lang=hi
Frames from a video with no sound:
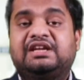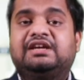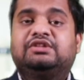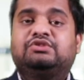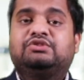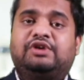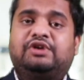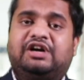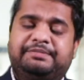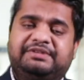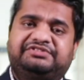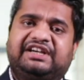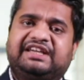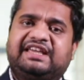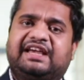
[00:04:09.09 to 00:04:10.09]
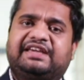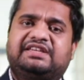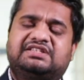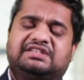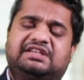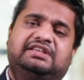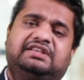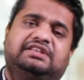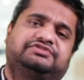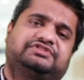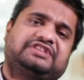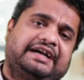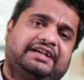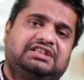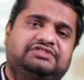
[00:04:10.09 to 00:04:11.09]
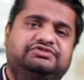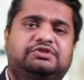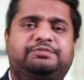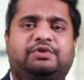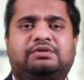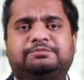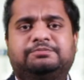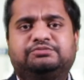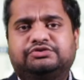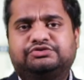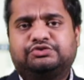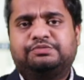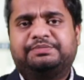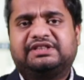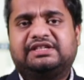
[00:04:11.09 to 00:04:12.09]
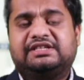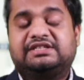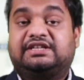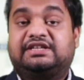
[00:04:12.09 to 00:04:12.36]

तो हमेशा क्या कीजिए स्टार्टिंग से प्रॉब्लम को शुरू मत कीजिए